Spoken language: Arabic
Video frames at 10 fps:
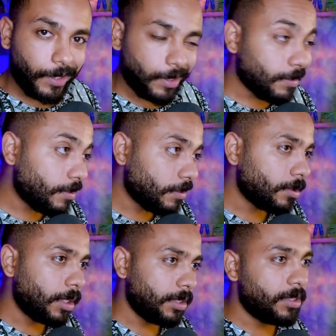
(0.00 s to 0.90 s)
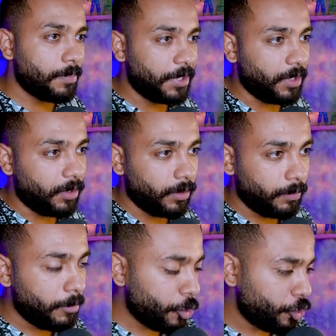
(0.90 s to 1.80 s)
جدا للنبيل
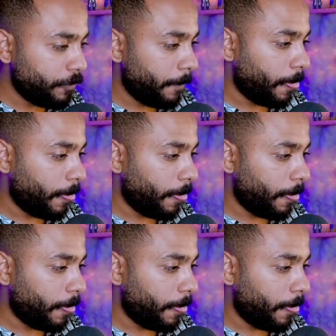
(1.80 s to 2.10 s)
ماشي